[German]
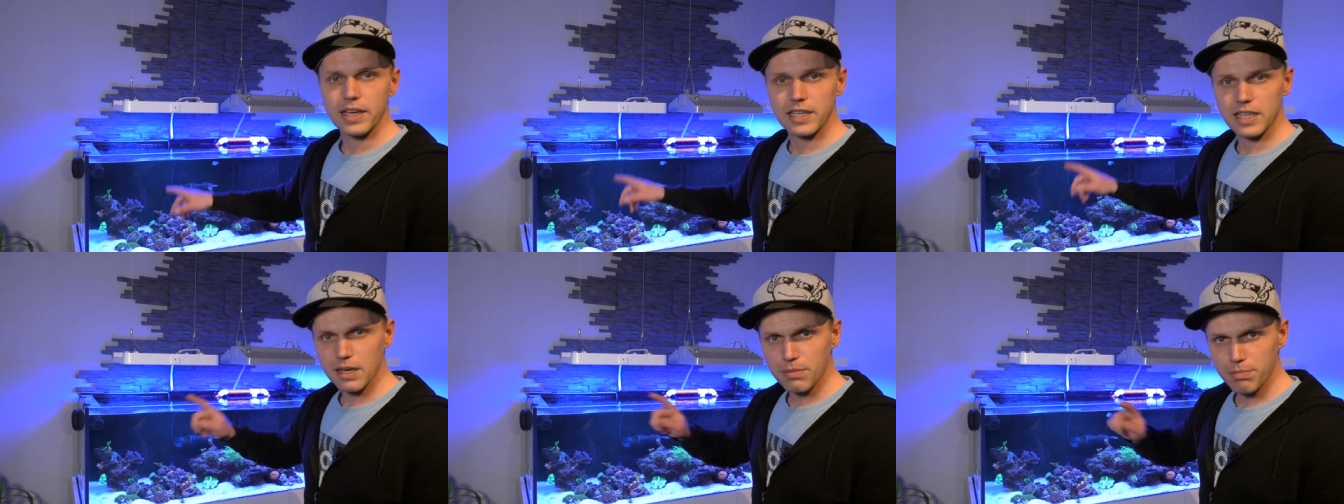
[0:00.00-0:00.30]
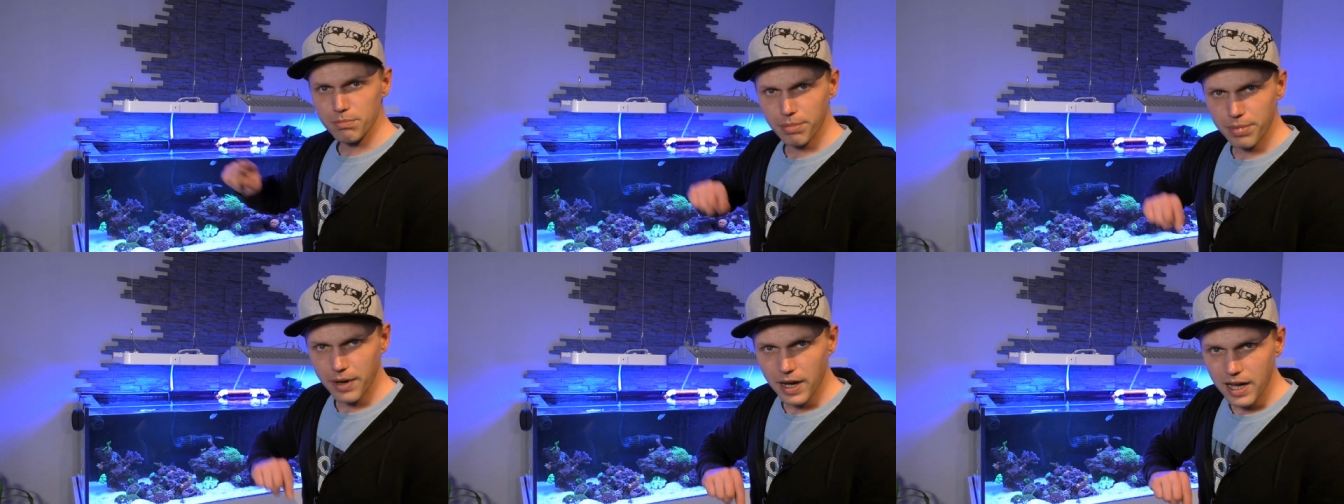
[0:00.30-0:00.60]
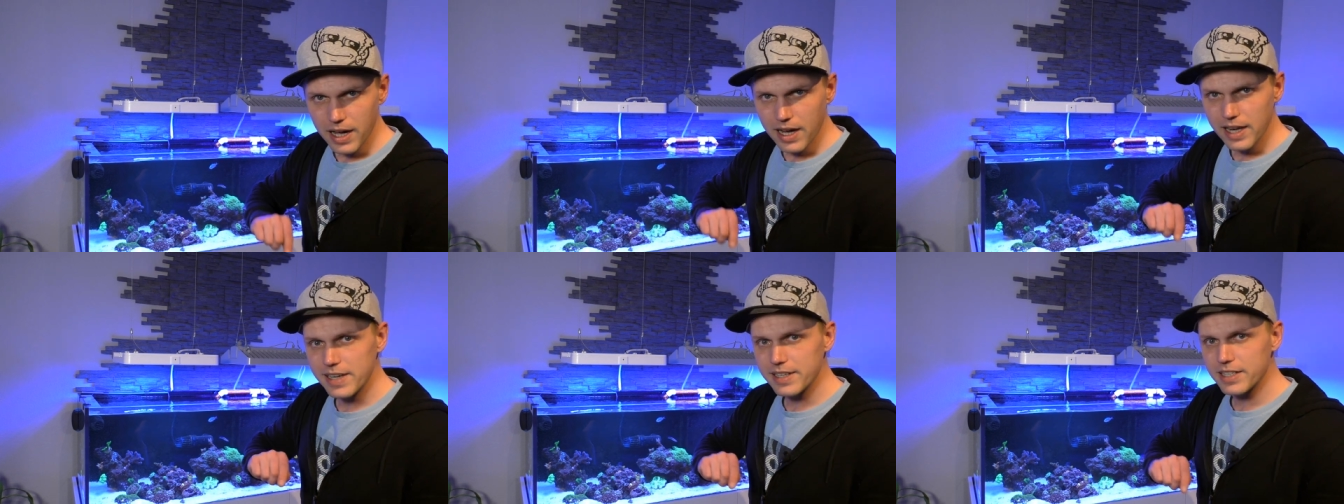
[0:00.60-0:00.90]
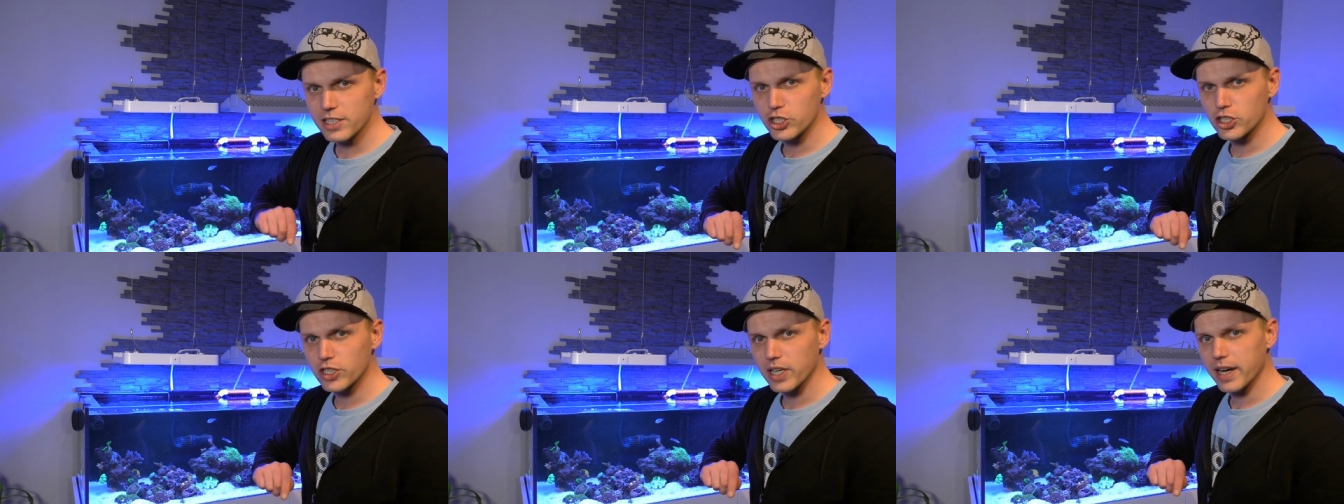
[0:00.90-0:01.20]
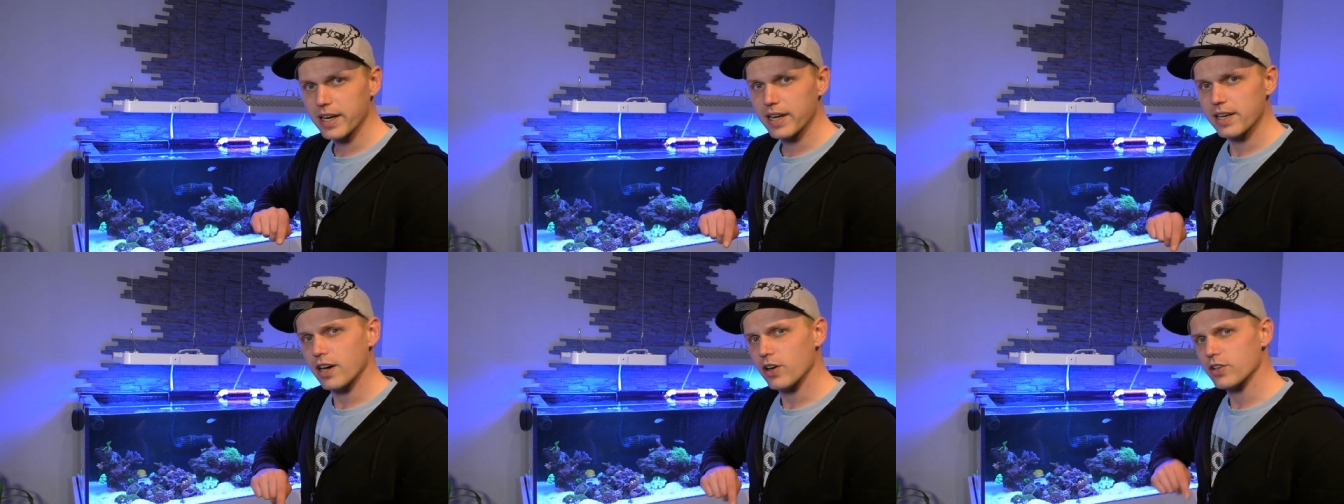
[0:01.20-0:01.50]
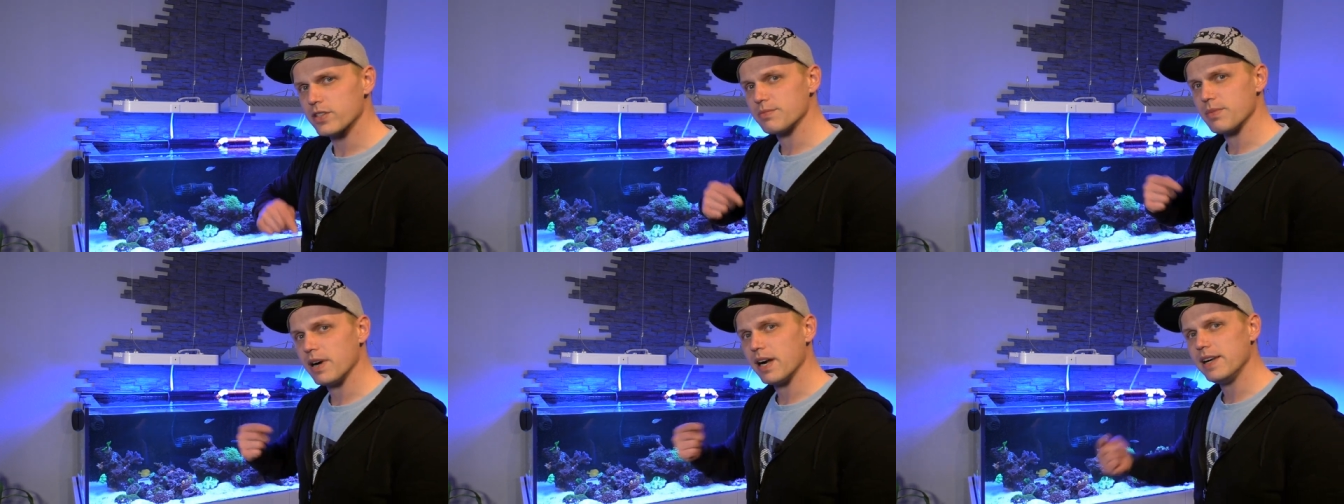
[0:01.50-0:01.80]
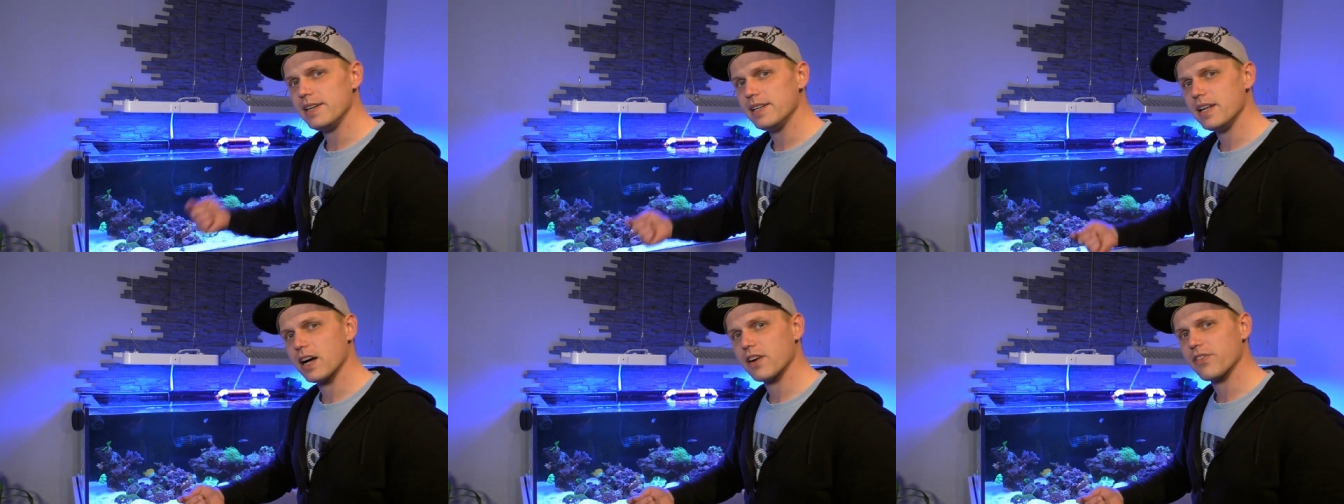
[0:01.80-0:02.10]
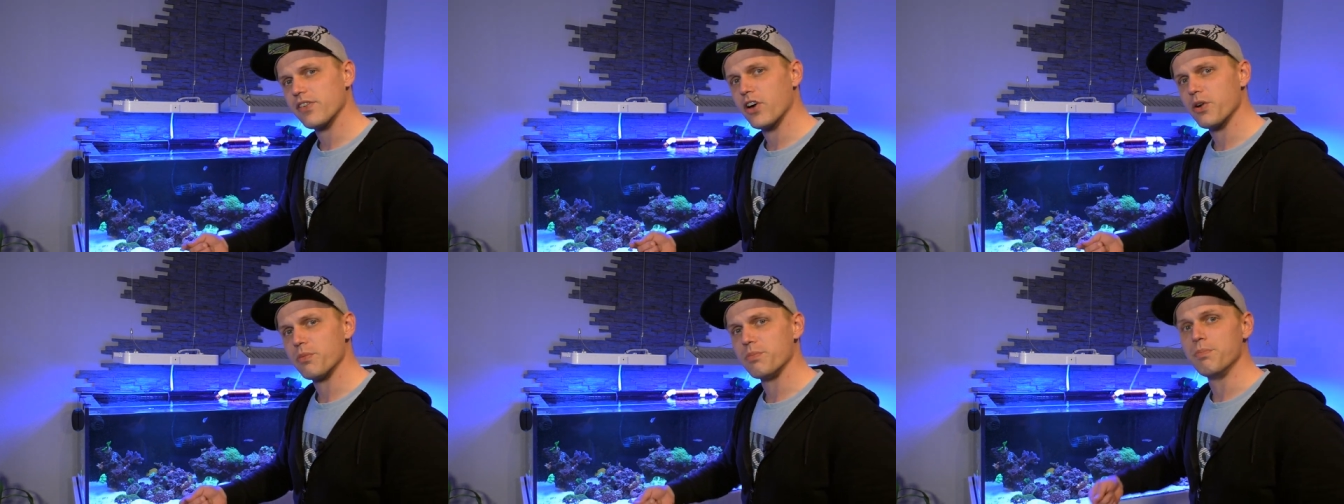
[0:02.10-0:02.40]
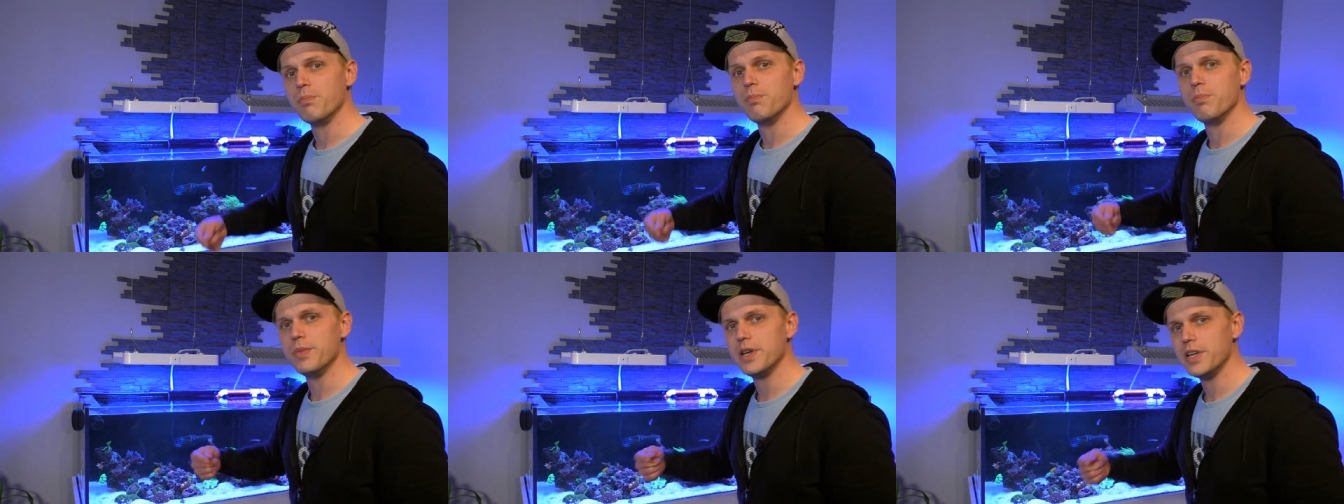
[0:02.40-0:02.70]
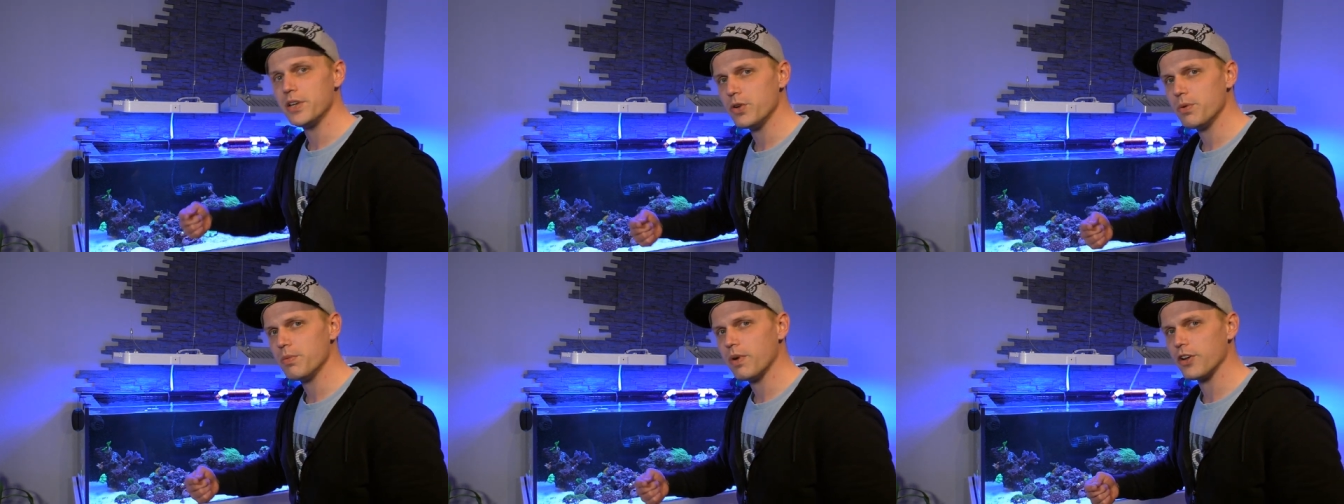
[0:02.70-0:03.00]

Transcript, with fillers: ich habe ein paar alte Steine aus dem alten Aquarium mit